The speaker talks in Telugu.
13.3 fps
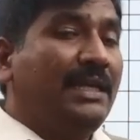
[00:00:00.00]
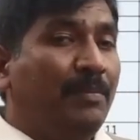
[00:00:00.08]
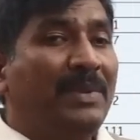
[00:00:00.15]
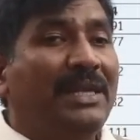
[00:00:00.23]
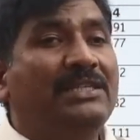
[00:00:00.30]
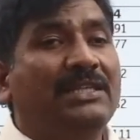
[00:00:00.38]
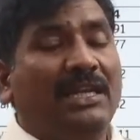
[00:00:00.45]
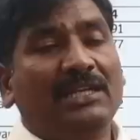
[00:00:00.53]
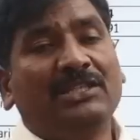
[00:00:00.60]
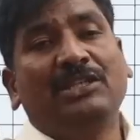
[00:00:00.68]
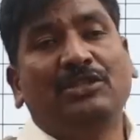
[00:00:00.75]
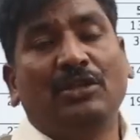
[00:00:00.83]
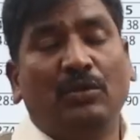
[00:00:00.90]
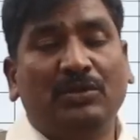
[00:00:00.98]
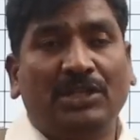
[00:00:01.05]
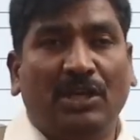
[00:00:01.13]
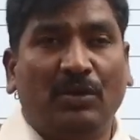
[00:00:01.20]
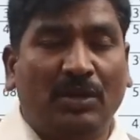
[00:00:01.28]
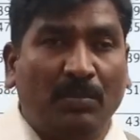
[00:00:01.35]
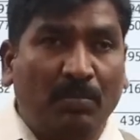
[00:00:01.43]
ఎమ్మెల్సీ ఎలక్షన్స్లో
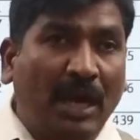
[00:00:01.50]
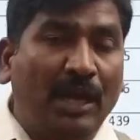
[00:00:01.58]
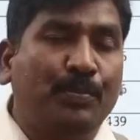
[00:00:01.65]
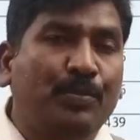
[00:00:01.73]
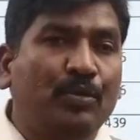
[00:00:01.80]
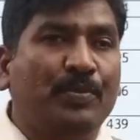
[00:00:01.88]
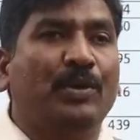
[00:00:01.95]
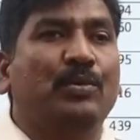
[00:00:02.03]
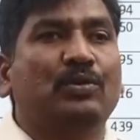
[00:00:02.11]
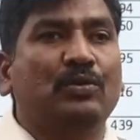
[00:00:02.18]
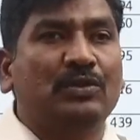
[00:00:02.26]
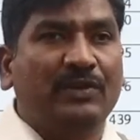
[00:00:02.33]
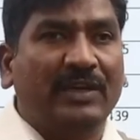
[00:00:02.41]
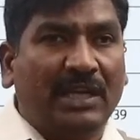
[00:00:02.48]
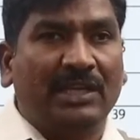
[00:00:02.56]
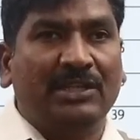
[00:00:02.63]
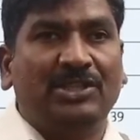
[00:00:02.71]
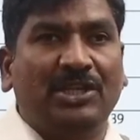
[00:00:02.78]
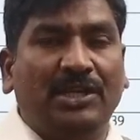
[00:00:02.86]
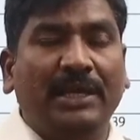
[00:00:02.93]
వచ్చినటువంటి మార్పును ప్రభుత్వం
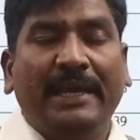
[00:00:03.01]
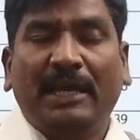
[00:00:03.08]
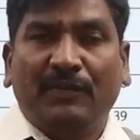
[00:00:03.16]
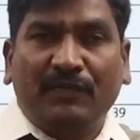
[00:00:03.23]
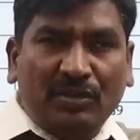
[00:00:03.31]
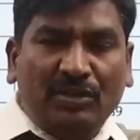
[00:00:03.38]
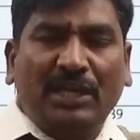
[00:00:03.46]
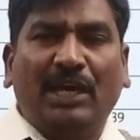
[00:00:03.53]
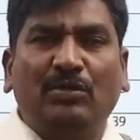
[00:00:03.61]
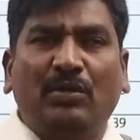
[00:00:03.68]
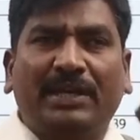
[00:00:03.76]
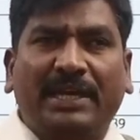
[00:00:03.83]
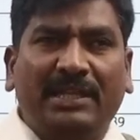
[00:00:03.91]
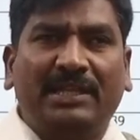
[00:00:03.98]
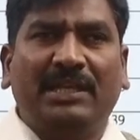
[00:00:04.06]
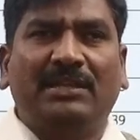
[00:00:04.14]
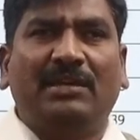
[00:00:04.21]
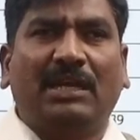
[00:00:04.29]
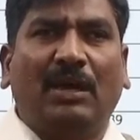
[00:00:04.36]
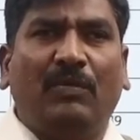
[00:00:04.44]
స్వీకరించి విద్యార్థులకు
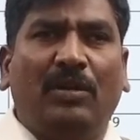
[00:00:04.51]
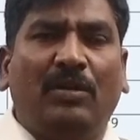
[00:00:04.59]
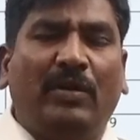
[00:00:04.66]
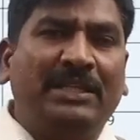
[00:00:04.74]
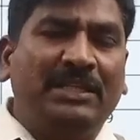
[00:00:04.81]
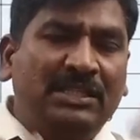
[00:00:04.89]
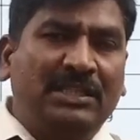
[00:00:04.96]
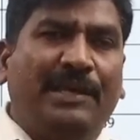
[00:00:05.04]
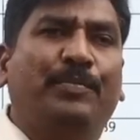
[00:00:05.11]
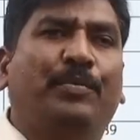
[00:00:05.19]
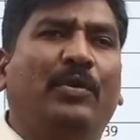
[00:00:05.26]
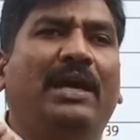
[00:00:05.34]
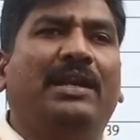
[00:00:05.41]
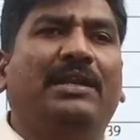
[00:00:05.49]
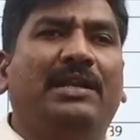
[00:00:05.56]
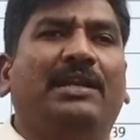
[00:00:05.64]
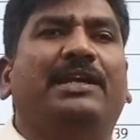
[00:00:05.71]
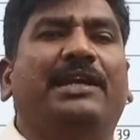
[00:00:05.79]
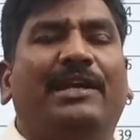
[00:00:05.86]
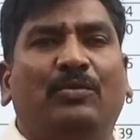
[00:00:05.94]
ఏదైతే కావాలో అది ఇస్తే పోలా అనే
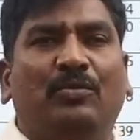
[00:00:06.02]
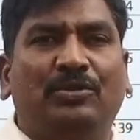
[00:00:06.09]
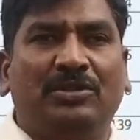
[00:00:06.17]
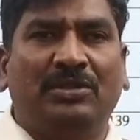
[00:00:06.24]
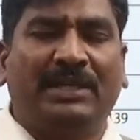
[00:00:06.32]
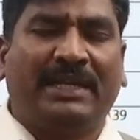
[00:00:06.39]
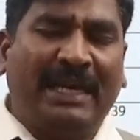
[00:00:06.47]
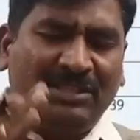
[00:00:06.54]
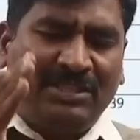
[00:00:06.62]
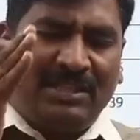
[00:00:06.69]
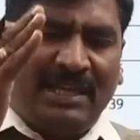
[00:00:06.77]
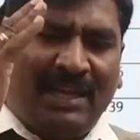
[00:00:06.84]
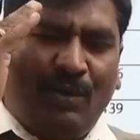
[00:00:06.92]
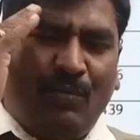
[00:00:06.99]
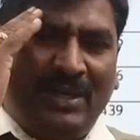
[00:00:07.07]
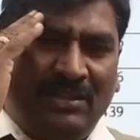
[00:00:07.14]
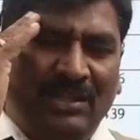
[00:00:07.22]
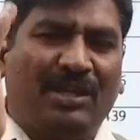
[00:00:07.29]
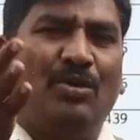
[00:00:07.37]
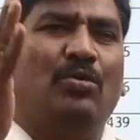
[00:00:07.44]
నిర్ణయానికి వచ్చింది ఖచ్చితంగా
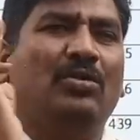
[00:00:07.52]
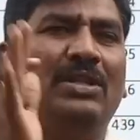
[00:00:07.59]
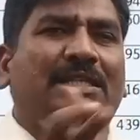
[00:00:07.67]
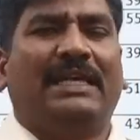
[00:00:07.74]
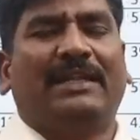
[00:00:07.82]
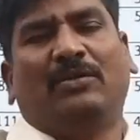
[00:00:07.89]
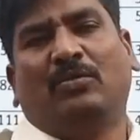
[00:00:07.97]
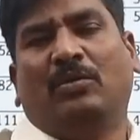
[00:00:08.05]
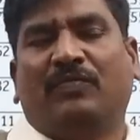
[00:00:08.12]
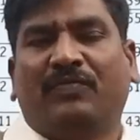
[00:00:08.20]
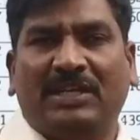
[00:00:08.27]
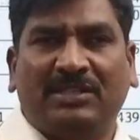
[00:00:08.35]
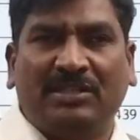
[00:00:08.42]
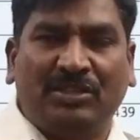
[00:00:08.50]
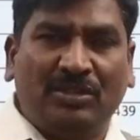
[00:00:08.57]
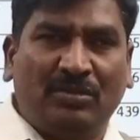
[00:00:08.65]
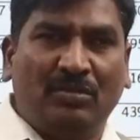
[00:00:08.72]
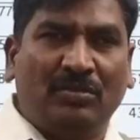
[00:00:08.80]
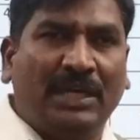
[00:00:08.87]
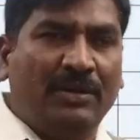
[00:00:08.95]
వందకు రెండు వందల శాతం నోటిఫికేషన్
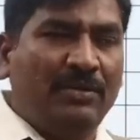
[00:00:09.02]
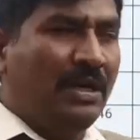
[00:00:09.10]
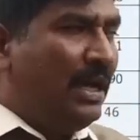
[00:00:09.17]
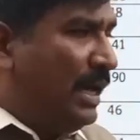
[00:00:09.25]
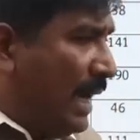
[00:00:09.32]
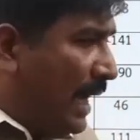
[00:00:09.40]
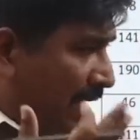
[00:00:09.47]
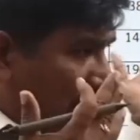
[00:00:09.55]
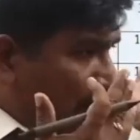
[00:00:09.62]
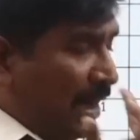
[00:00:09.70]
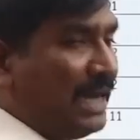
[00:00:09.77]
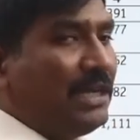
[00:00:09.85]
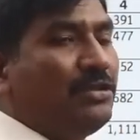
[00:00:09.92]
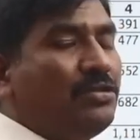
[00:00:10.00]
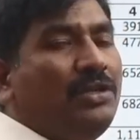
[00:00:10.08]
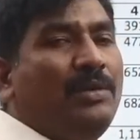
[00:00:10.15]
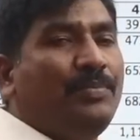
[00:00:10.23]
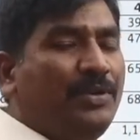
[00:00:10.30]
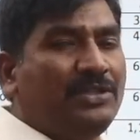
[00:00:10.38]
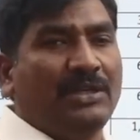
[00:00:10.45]
ఇచ్చి తీరుతాడు ఆయన
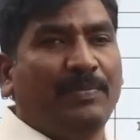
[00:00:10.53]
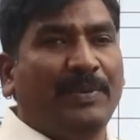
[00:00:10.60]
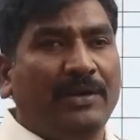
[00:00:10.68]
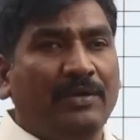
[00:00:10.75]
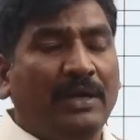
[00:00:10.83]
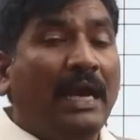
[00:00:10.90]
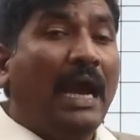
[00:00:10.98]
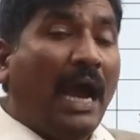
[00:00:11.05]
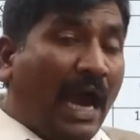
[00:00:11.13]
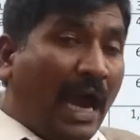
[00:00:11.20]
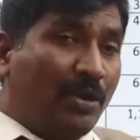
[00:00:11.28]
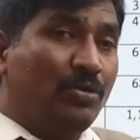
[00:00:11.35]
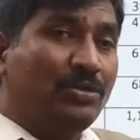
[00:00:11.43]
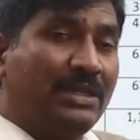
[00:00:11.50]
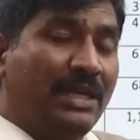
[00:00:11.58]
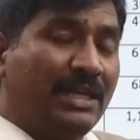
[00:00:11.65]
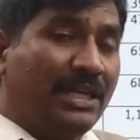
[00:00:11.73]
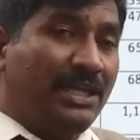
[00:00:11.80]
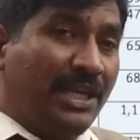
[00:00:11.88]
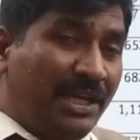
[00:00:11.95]
మాటలతోనే ఇప్పుడు చెప్పాడు ఆ రోజు
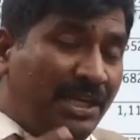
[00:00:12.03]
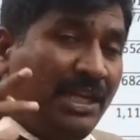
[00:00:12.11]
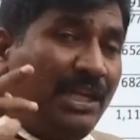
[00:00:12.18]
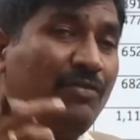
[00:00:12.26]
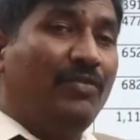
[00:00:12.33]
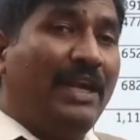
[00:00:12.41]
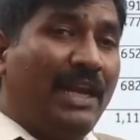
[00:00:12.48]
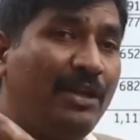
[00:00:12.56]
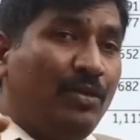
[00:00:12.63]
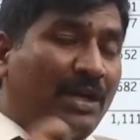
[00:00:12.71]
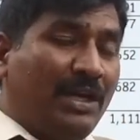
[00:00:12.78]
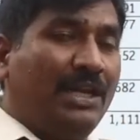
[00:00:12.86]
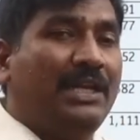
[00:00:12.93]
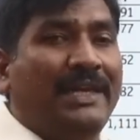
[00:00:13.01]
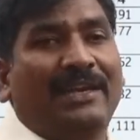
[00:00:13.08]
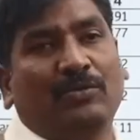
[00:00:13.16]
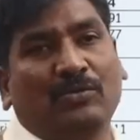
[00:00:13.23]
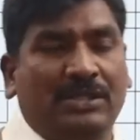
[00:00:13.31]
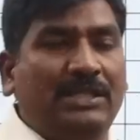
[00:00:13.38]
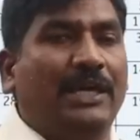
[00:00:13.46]
నాటికి ఎన్ని ఇవ్వాలని ఒక
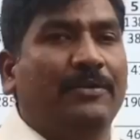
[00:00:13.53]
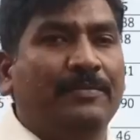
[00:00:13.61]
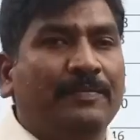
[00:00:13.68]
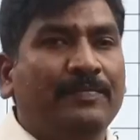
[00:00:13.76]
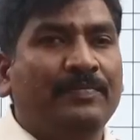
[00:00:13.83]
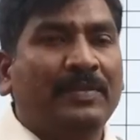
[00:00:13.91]
నిర్ణయానికి వస్తారు